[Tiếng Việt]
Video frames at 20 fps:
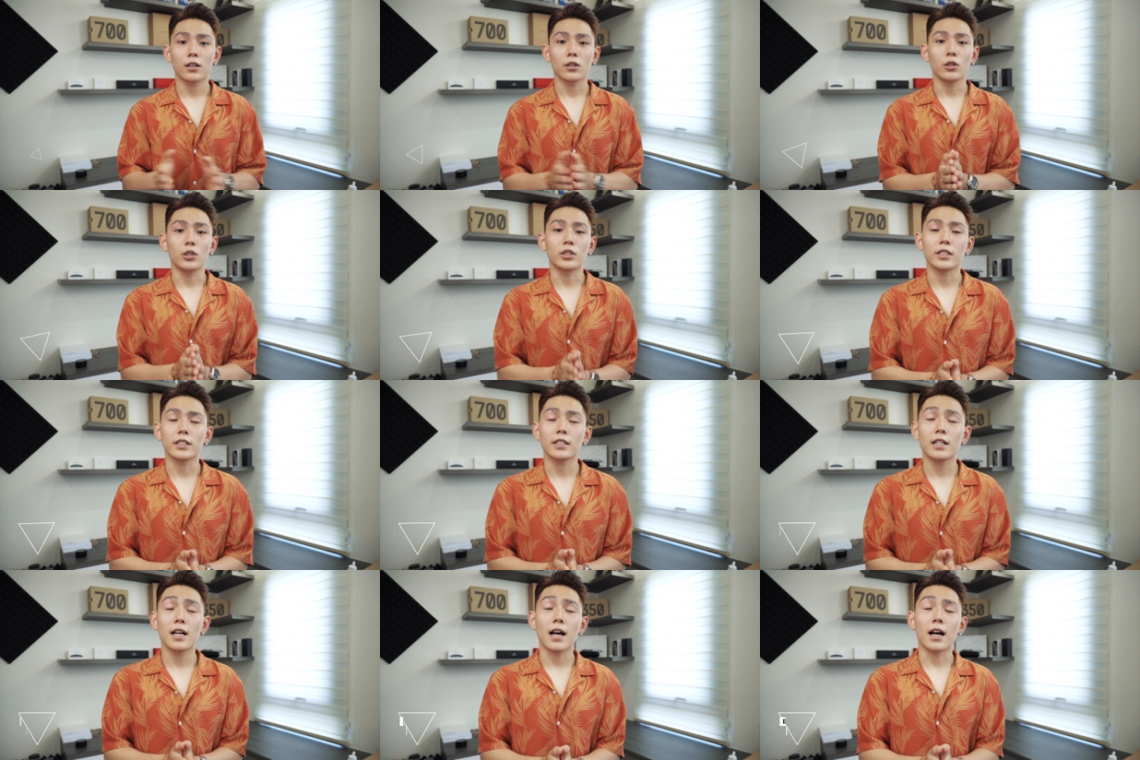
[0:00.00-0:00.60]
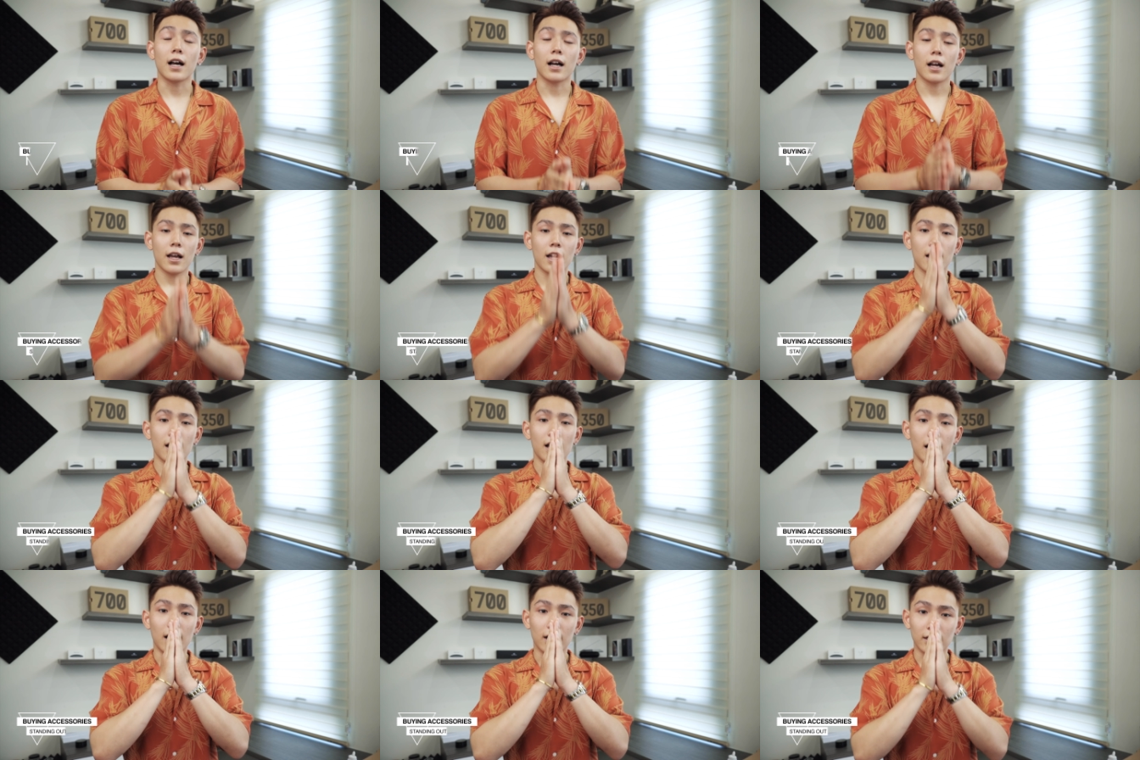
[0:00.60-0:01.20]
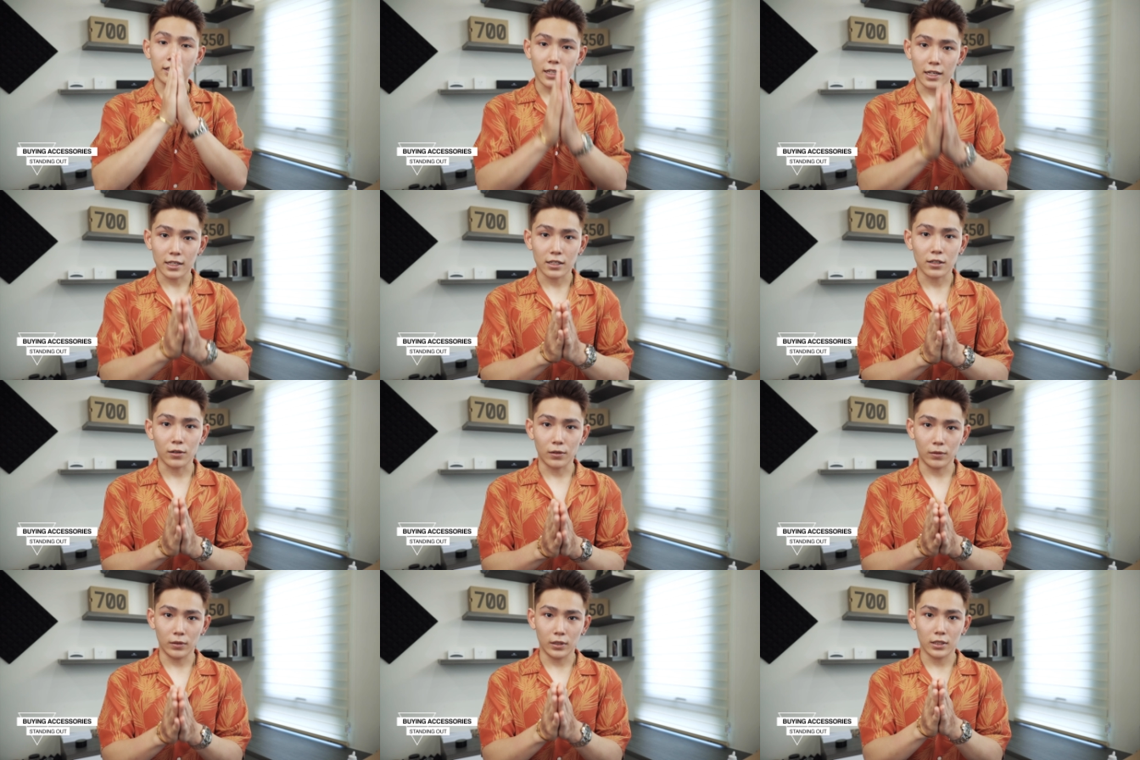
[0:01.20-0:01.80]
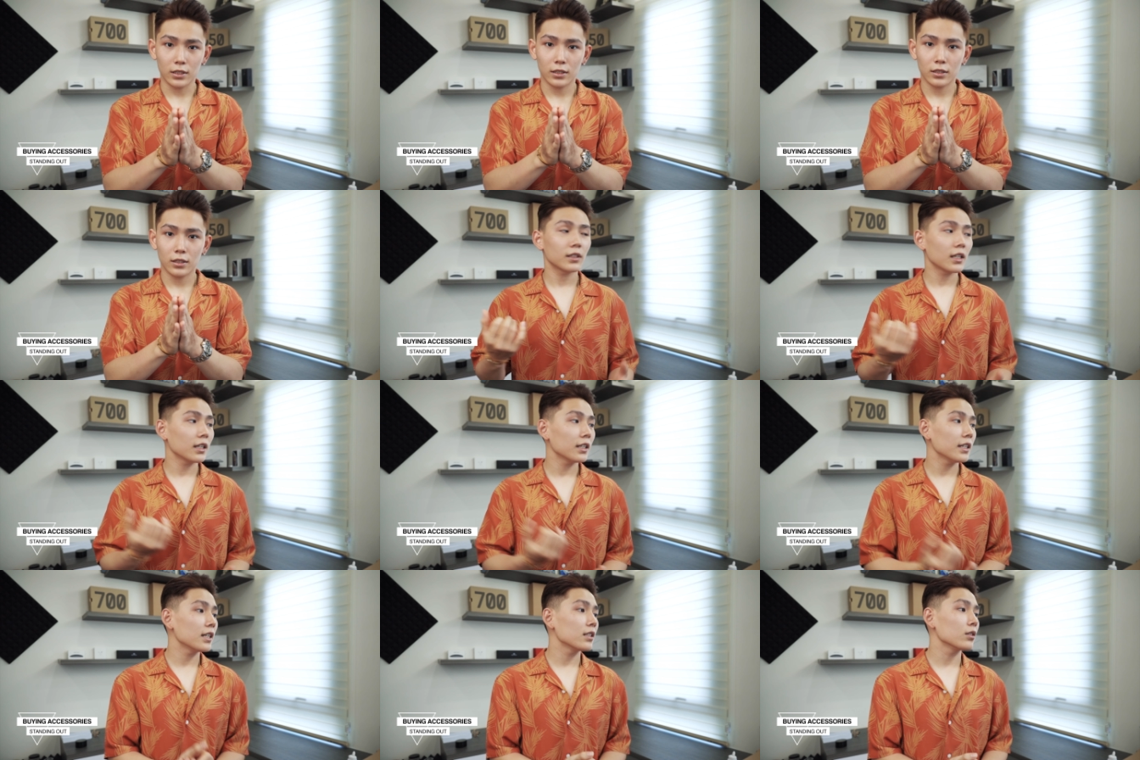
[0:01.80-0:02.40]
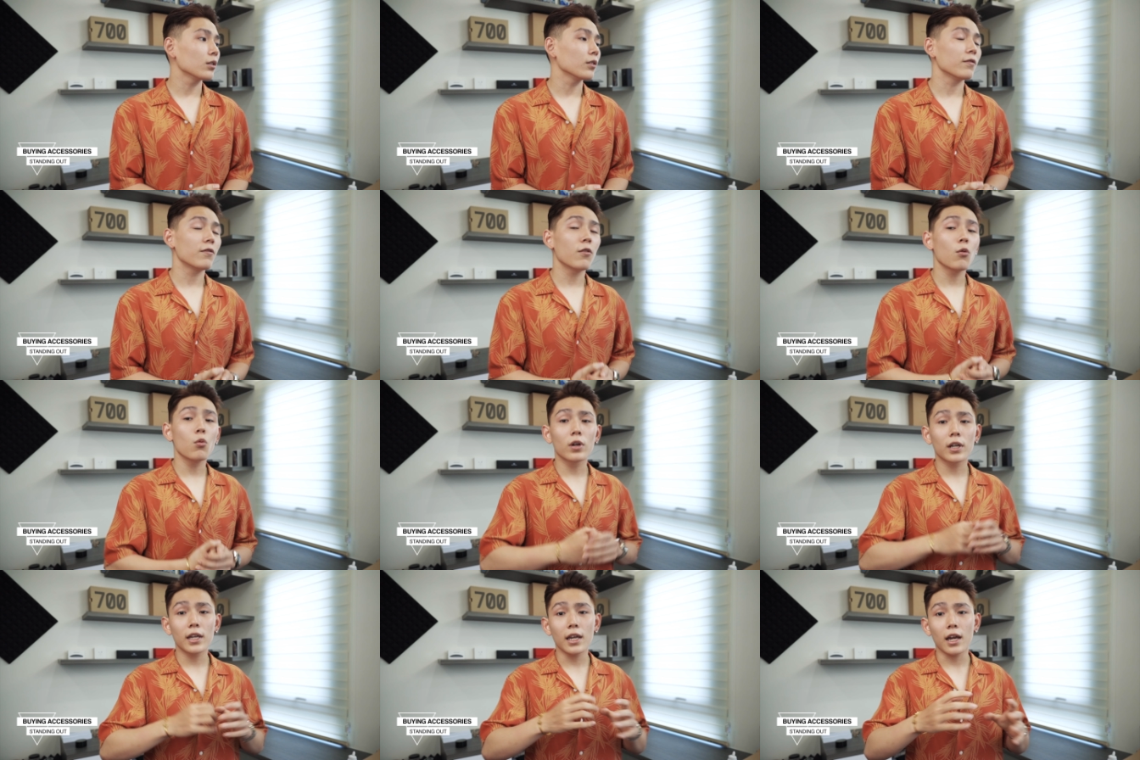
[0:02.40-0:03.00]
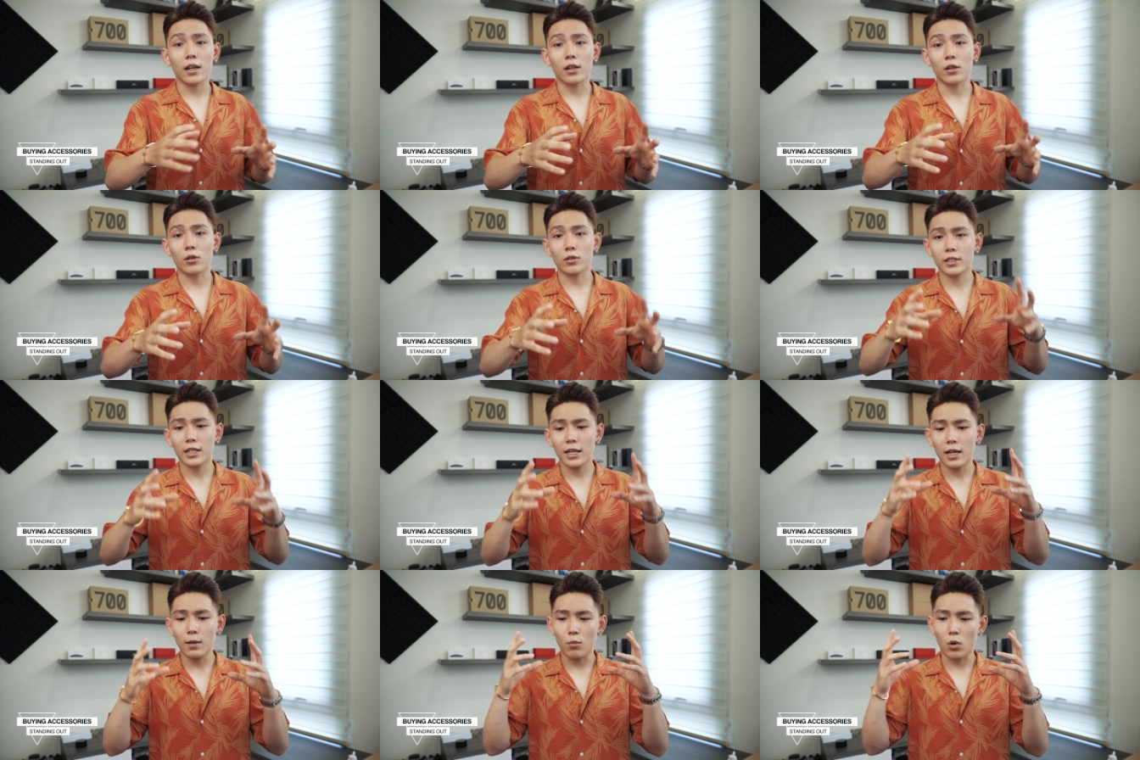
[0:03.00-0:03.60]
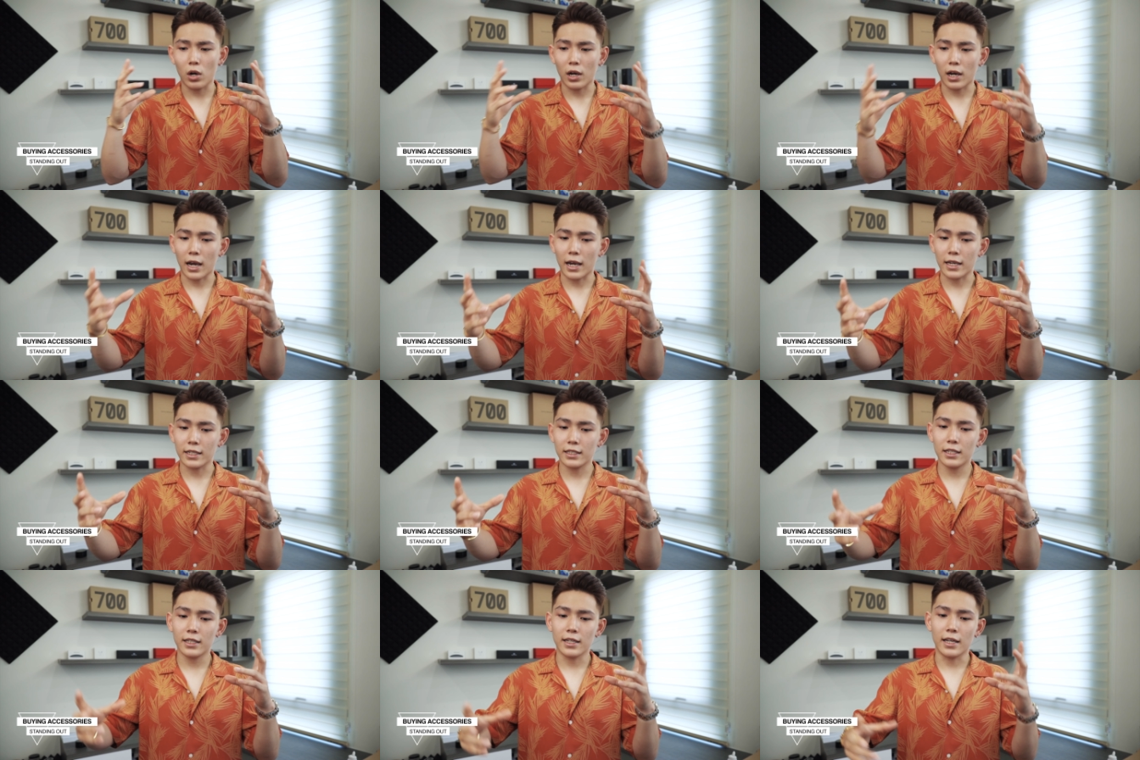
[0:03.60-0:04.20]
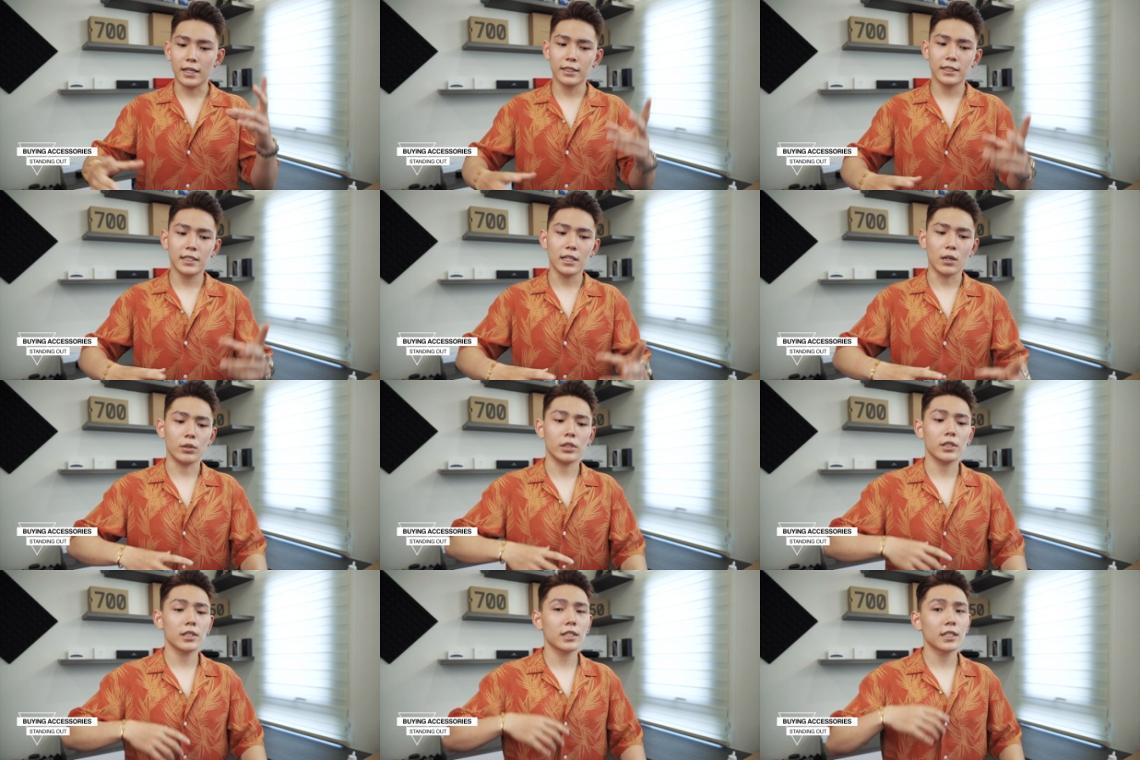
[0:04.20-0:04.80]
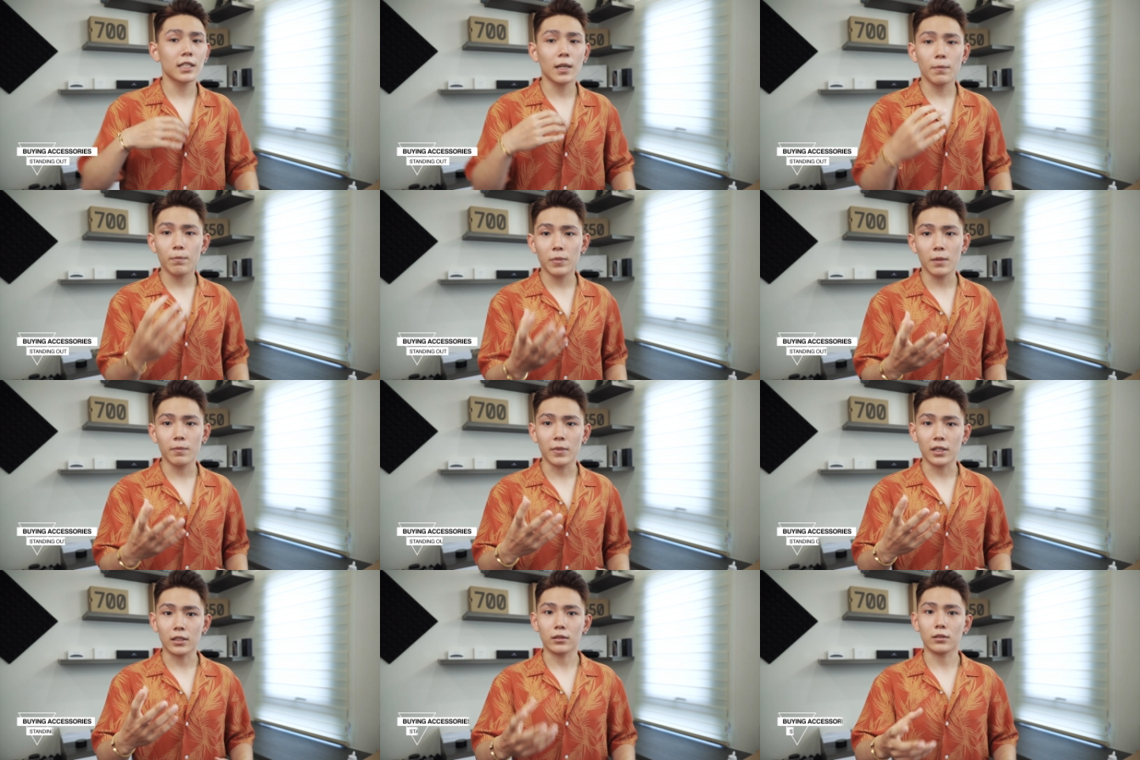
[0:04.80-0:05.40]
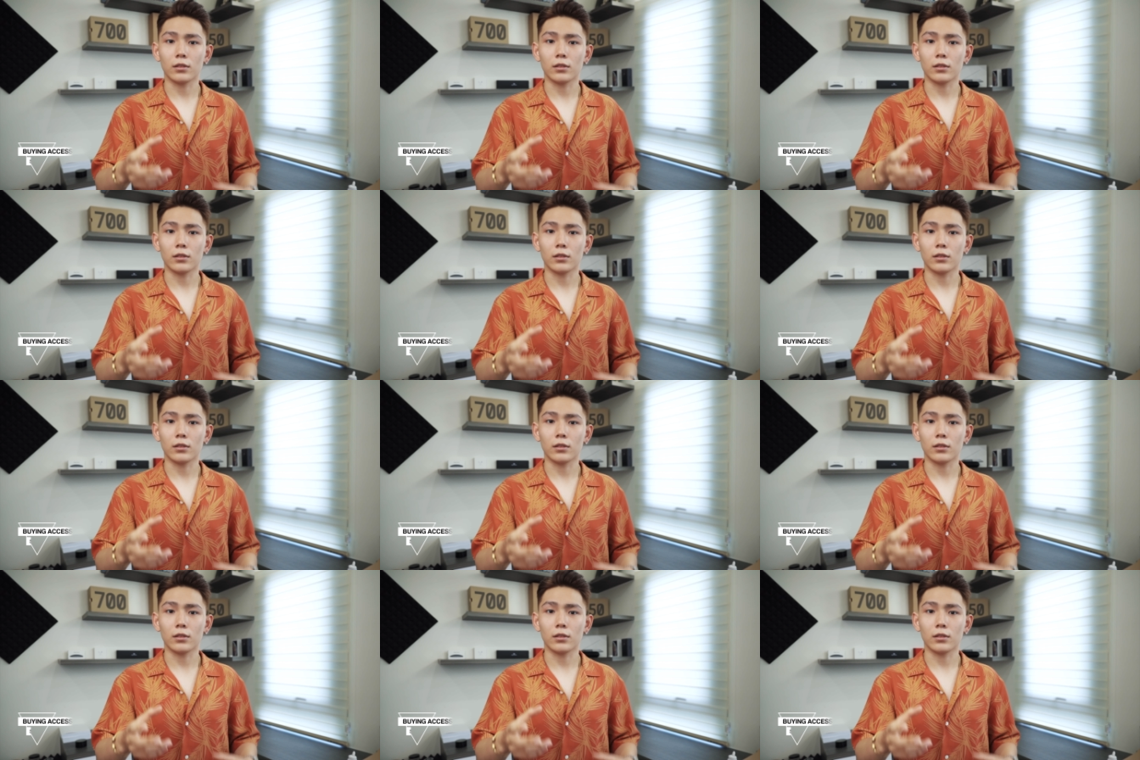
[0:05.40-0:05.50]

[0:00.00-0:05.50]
đó chính là accessories tất nhiên rồi phụ kiện nó sẽ là một cái gì đấy kiểu như supplement